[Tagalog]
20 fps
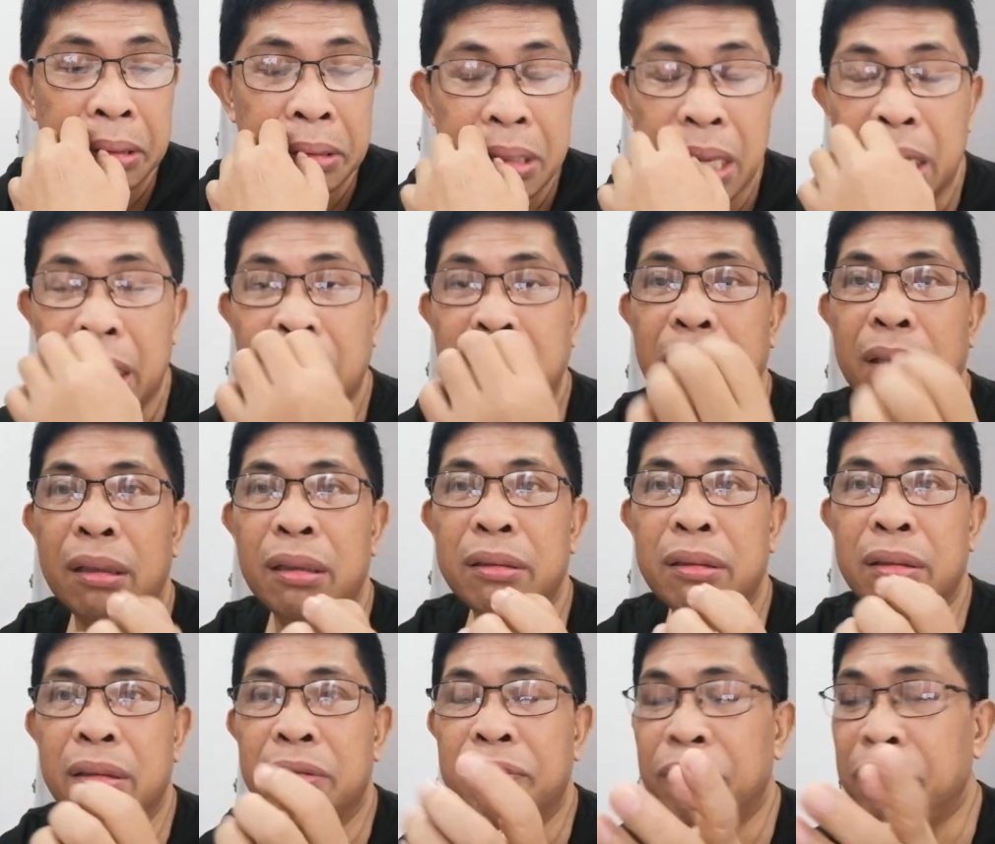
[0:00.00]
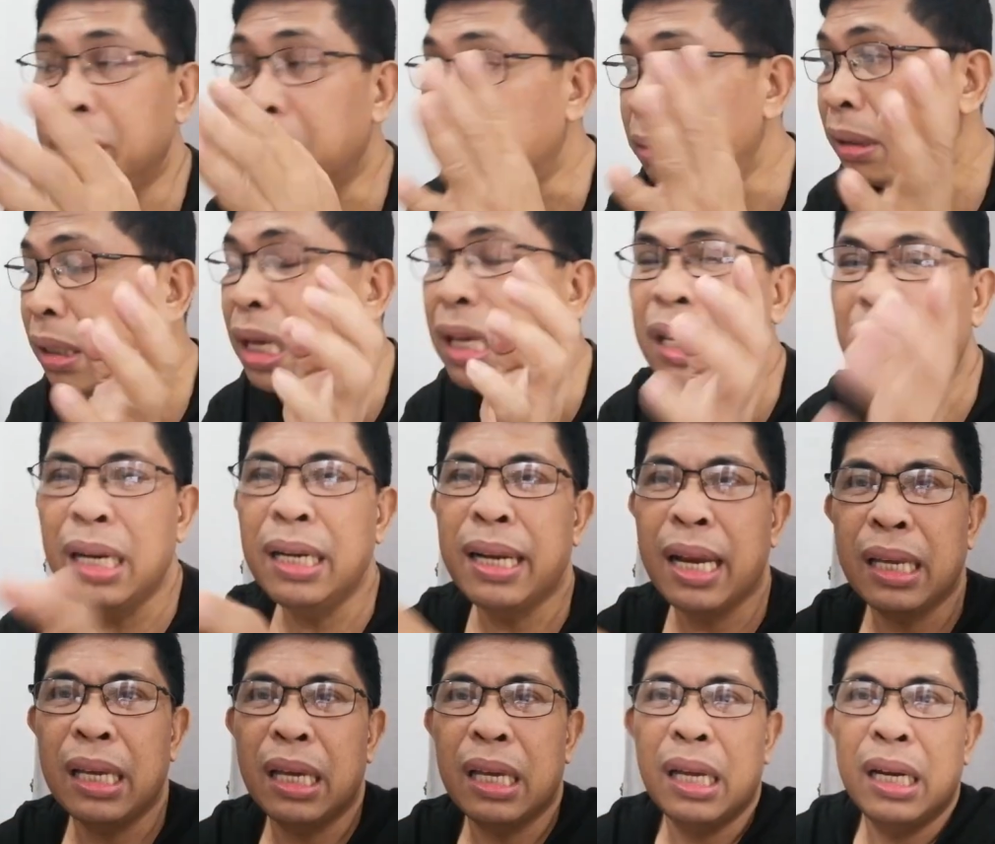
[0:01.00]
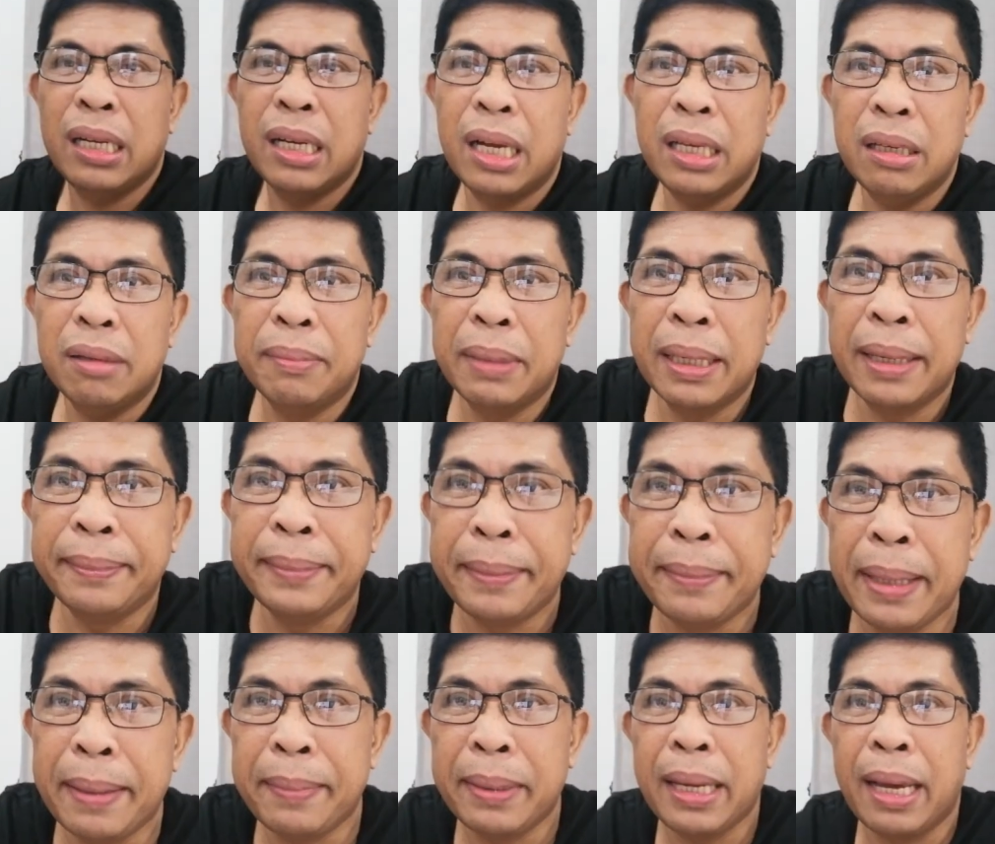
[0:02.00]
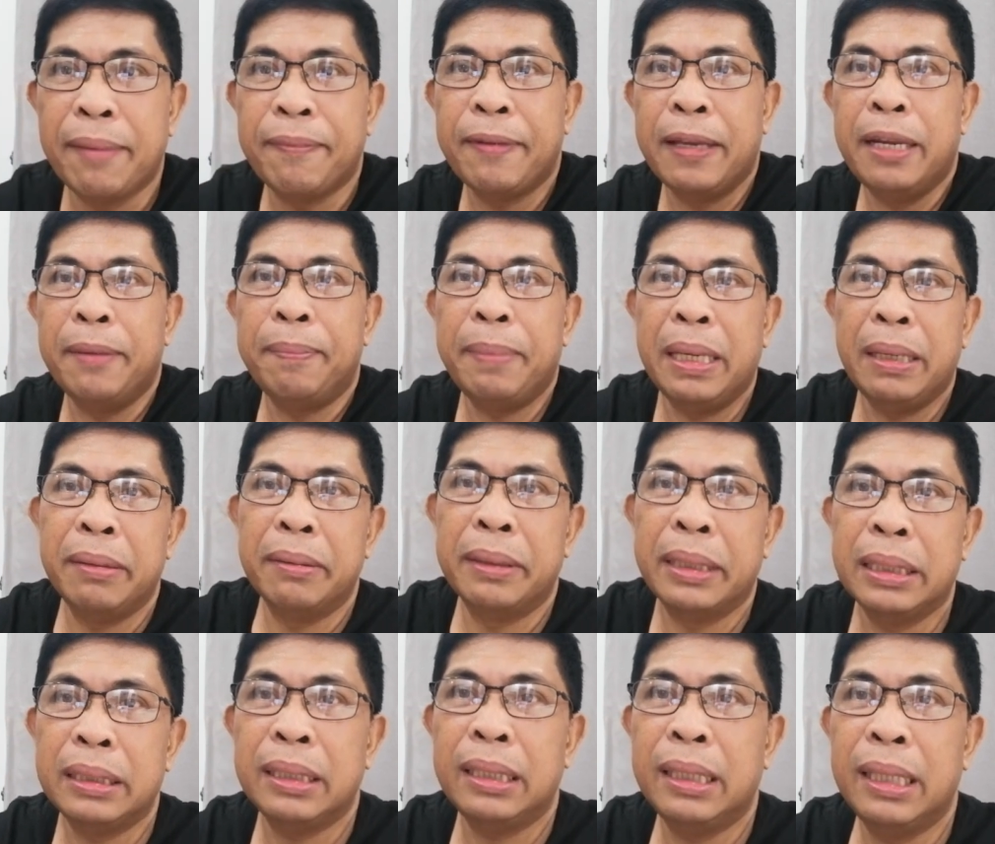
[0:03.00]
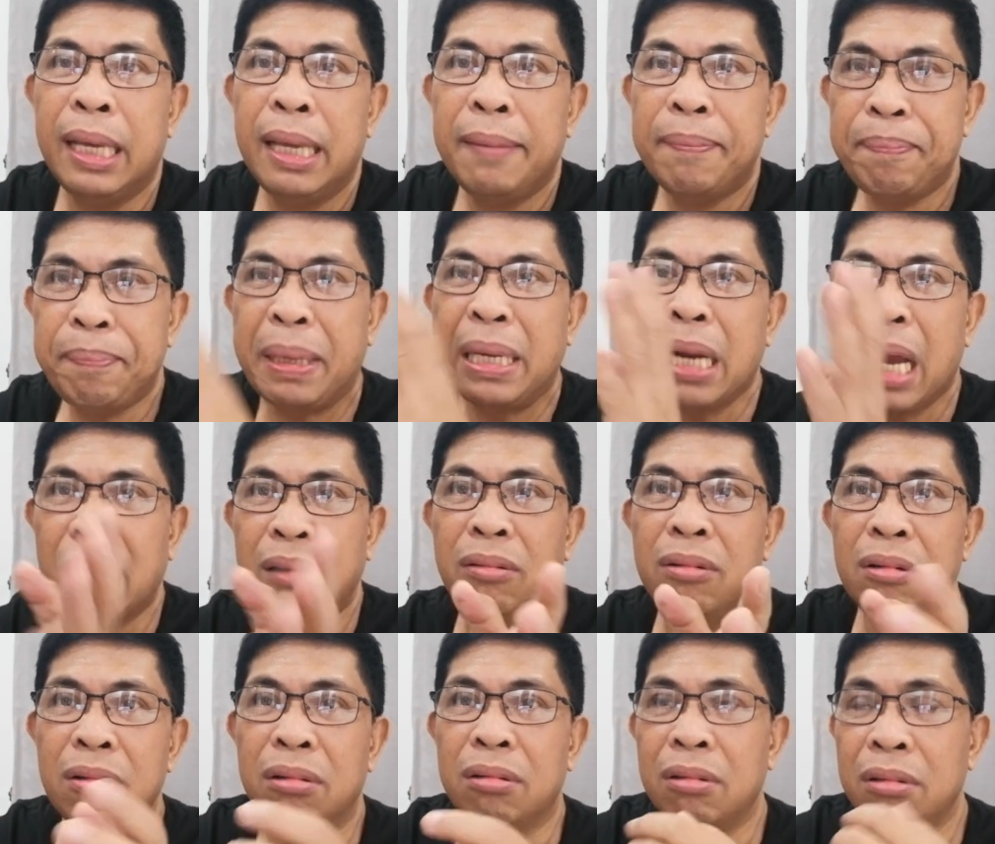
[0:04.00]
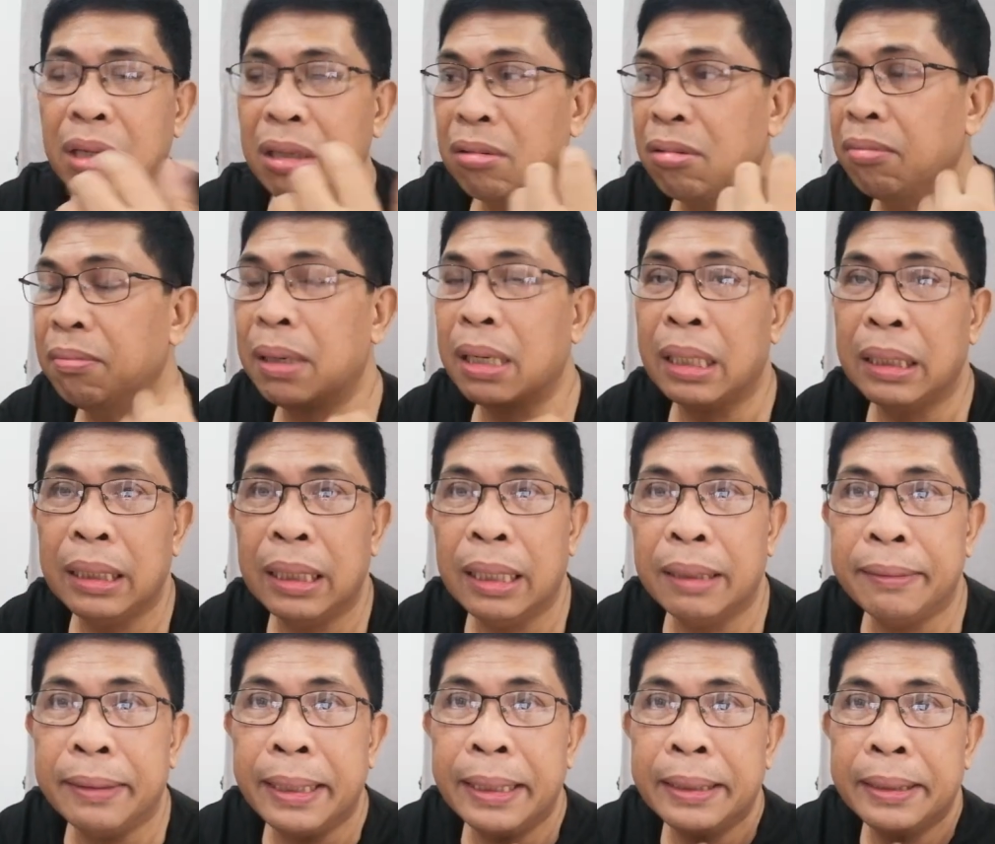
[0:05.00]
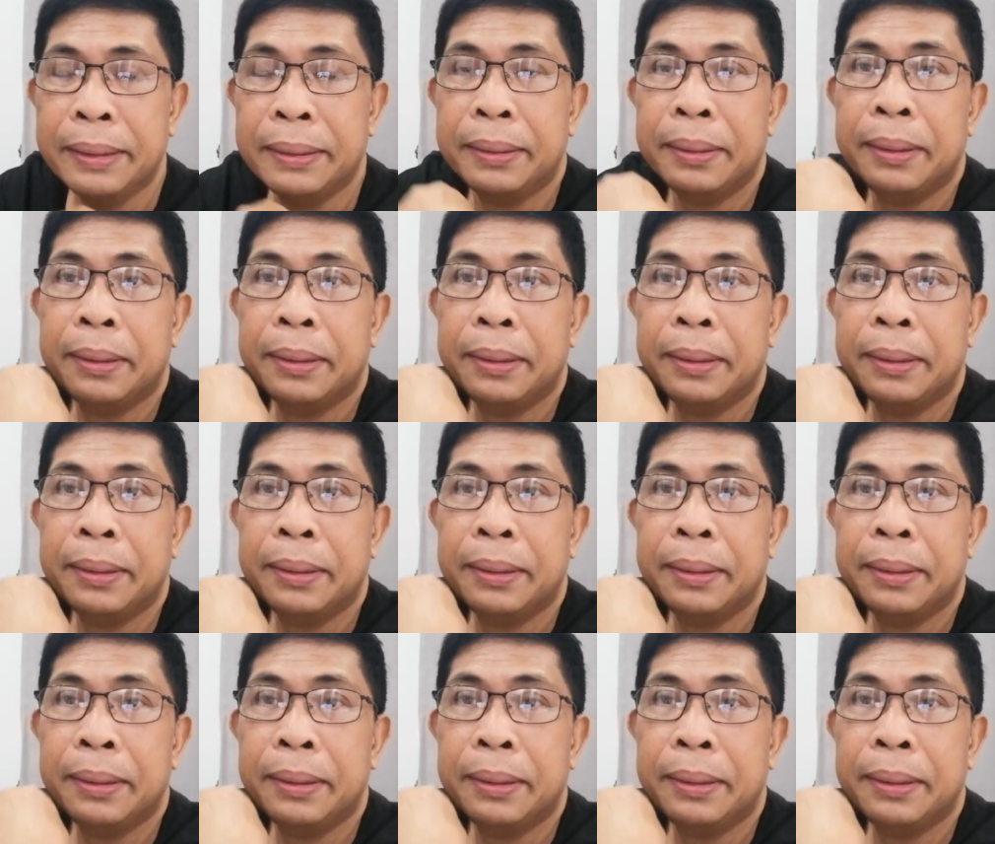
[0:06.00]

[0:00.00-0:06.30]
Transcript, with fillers: the result of yung gigil na gigil na yung mga mamamayang Pilipino kasi pinagluloko nito mga dilawan.